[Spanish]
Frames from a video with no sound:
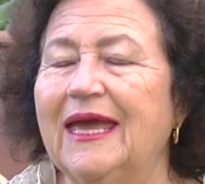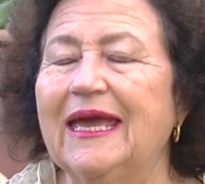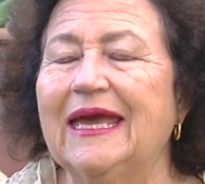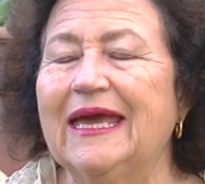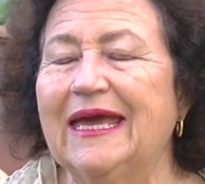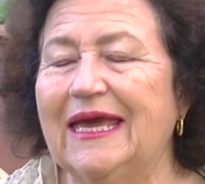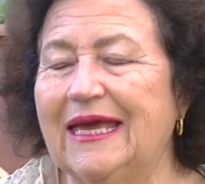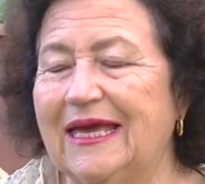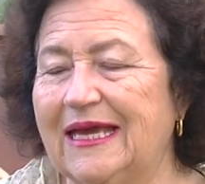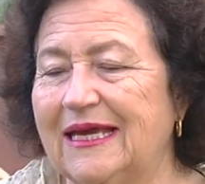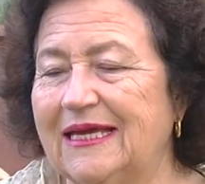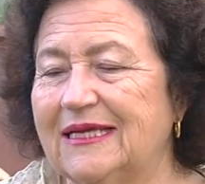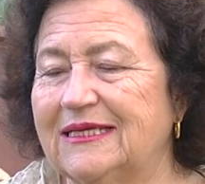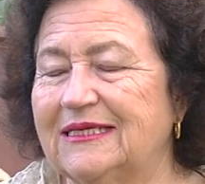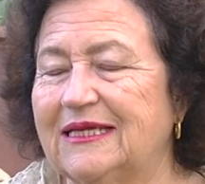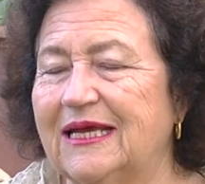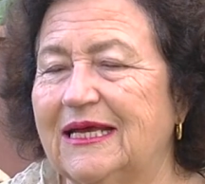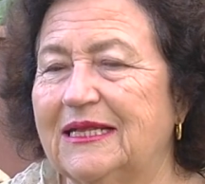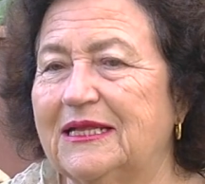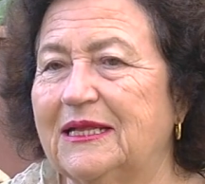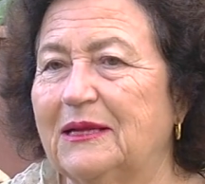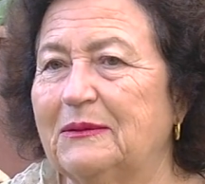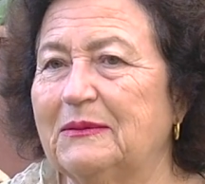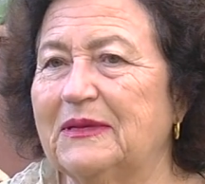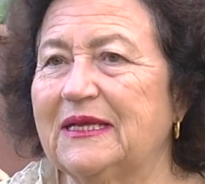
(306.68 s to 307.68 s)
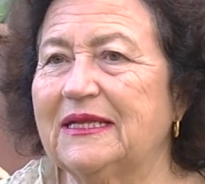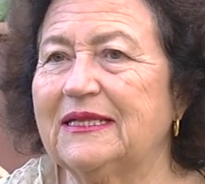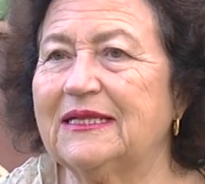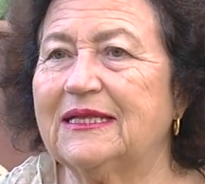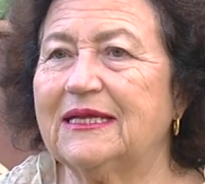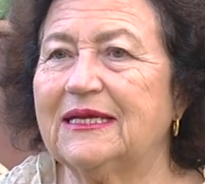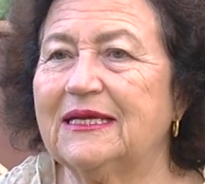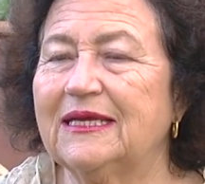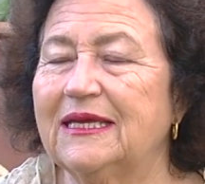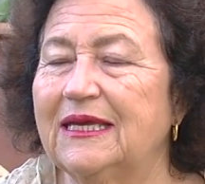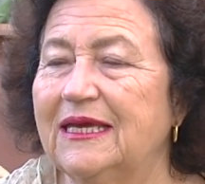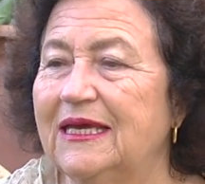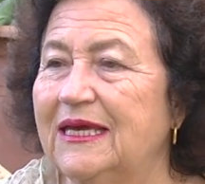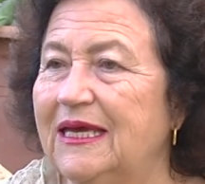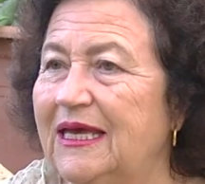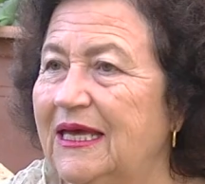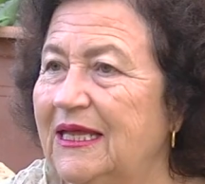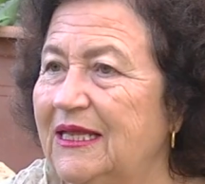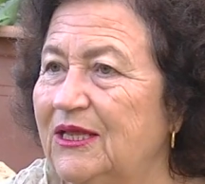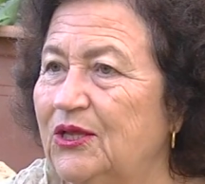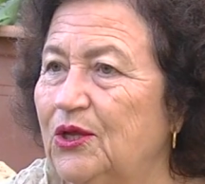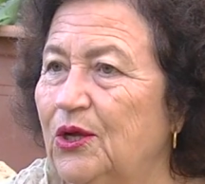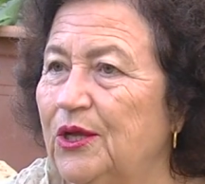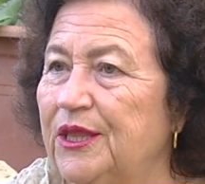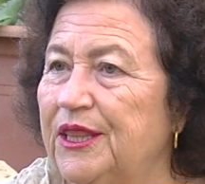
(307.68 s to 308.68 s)
¿no? Exactamente.
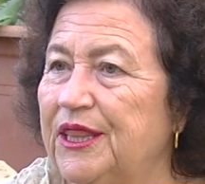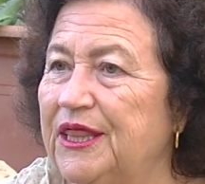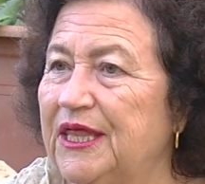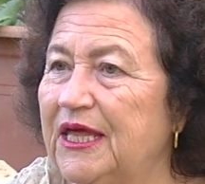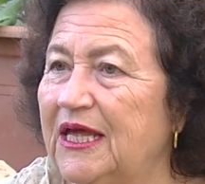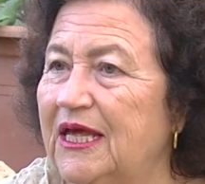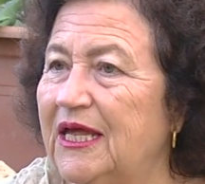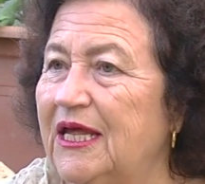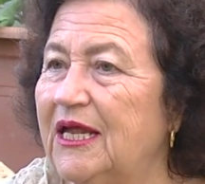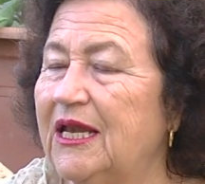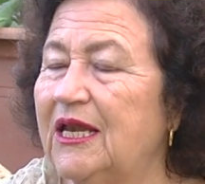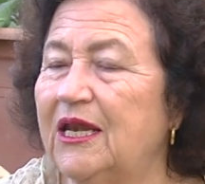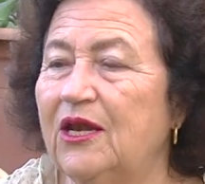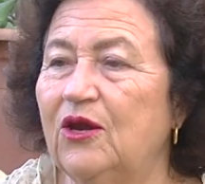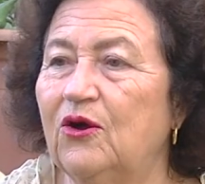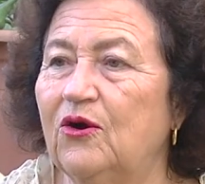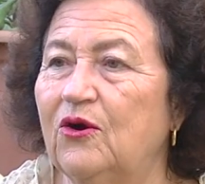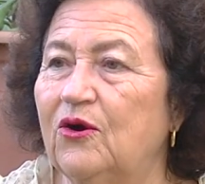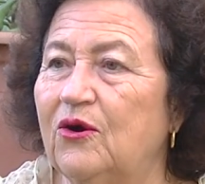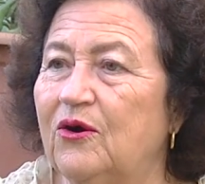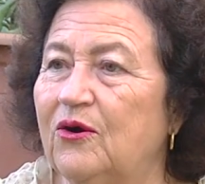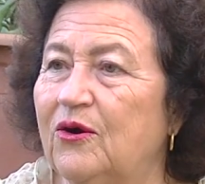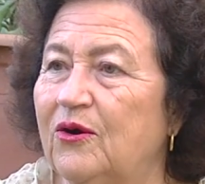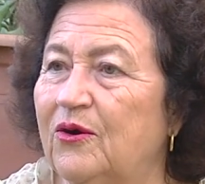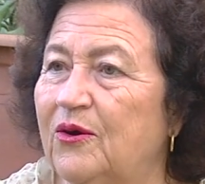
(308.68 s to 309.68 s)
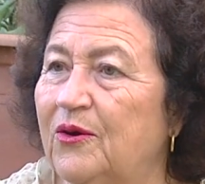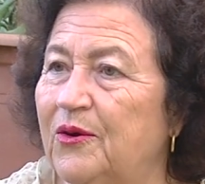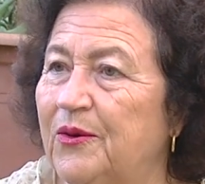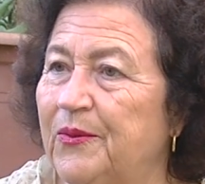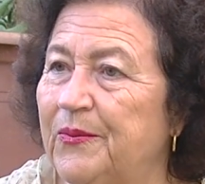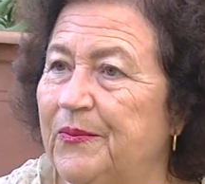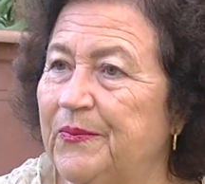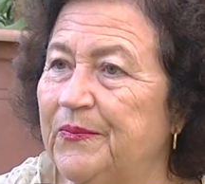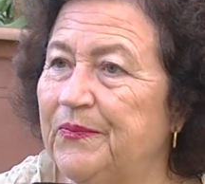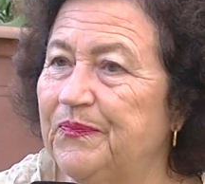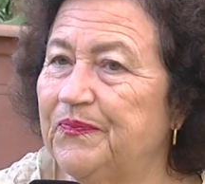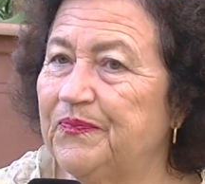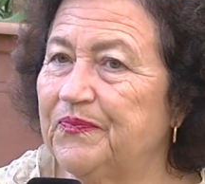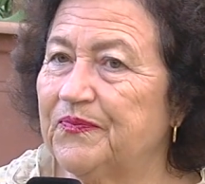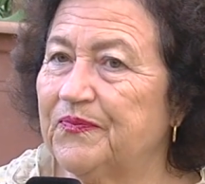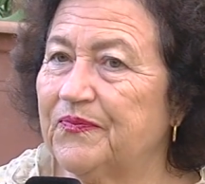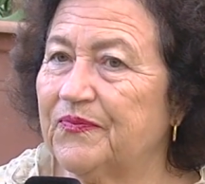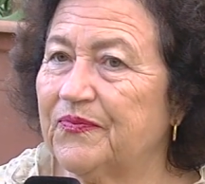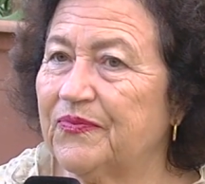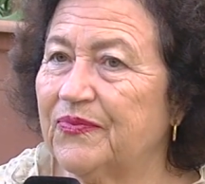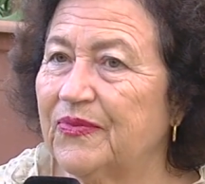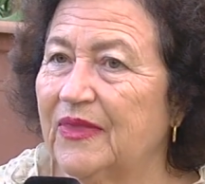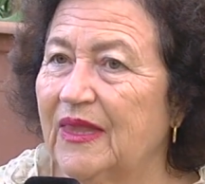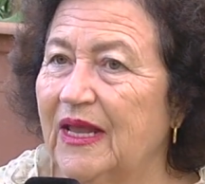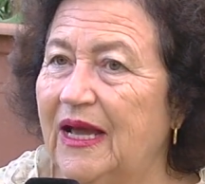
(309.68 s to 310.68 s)
Entonces, mm,